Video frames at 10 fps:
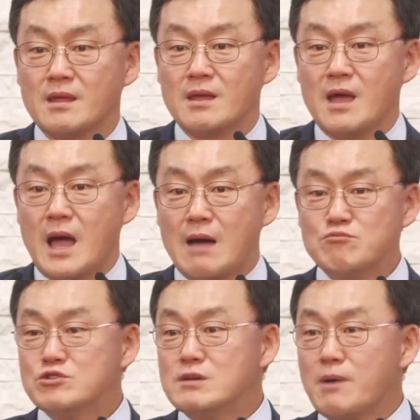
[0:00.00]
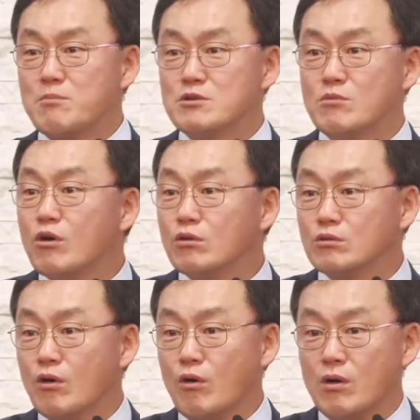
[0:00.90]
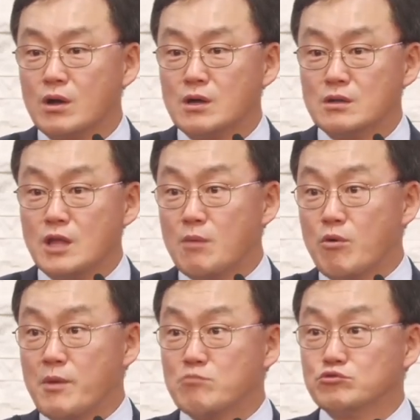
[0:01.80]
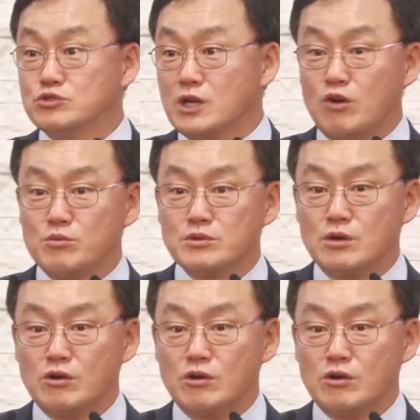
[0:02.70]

아무리 밥을 먹어도 내 몸에 문제가 오면요.